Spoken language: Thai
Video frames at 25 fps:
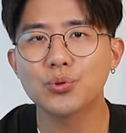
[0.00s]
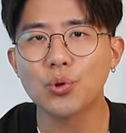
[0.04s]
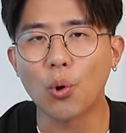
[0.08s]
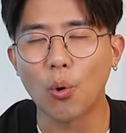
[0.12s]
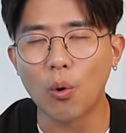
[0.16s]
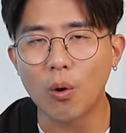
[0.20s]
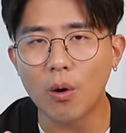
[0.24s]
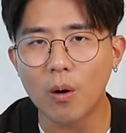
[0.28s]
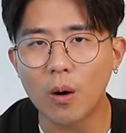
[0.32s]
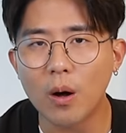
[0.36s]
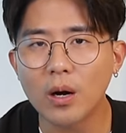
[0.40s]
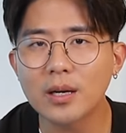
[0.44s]
ต
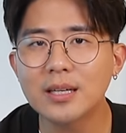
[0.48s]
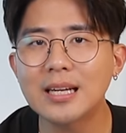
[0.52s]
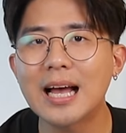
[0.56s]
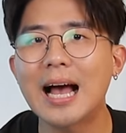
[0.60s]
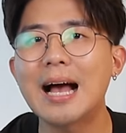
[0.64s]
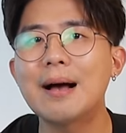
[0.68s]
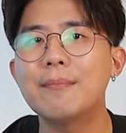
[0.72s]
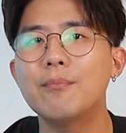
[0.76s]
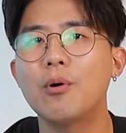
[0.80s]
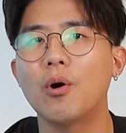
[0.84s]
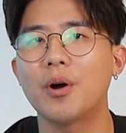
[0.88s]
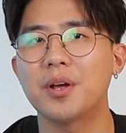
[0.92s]
กค่อน
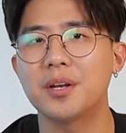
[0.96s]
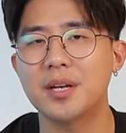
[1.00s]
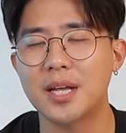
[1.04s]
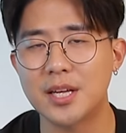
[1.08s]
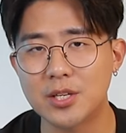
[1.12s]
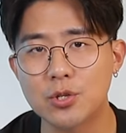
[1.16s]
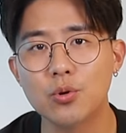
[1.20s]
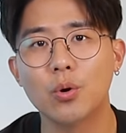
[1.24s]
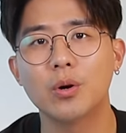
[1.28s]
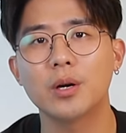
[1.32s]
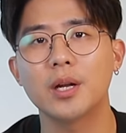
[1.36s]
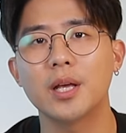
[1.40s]
ข้างบ่อยใน
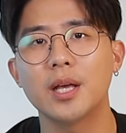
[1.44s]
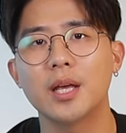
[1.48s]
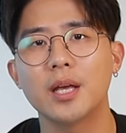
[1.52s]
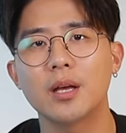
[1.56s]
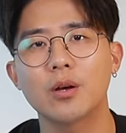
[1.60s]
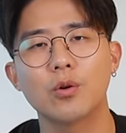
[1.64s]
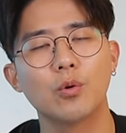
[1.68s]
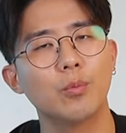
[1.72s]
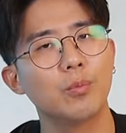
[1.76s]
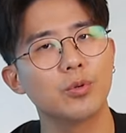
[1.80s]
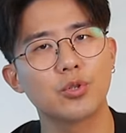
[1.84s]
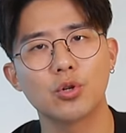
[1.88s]
ช่วงนี้
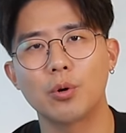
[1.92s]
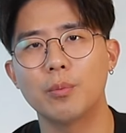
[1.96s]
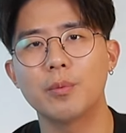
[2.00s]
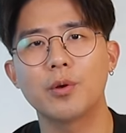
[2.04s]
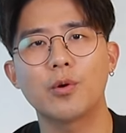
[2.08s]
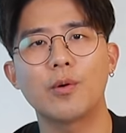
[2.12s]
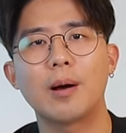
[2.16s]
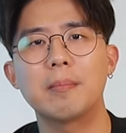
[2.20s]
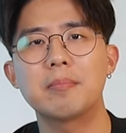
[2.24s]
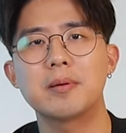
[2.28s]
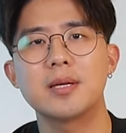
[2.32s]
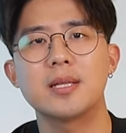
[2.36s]
คุณผู้ชม
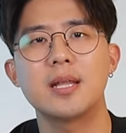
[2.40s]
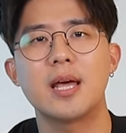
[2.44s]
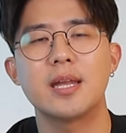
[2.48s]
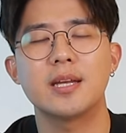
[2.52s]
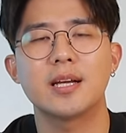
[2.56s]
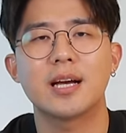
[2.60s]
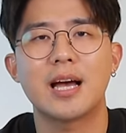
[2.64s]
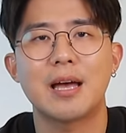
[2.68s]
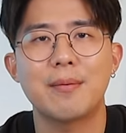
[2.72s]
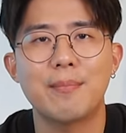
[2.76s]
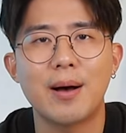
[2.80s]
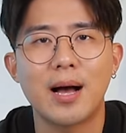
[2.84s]
มีความคิดเห็น
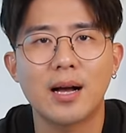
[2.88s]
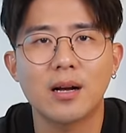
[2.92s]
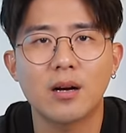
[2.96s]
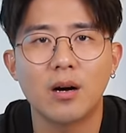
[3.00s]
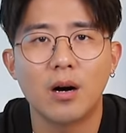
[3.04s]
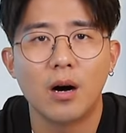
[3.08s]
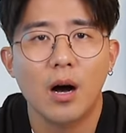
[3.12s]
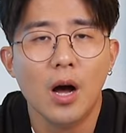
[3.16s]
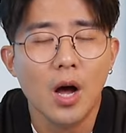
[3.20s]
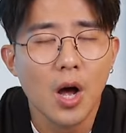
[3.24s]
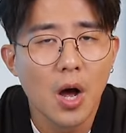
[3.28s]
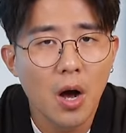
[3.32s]
ยังไงบ้าง
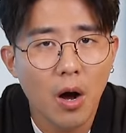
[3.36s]
ก็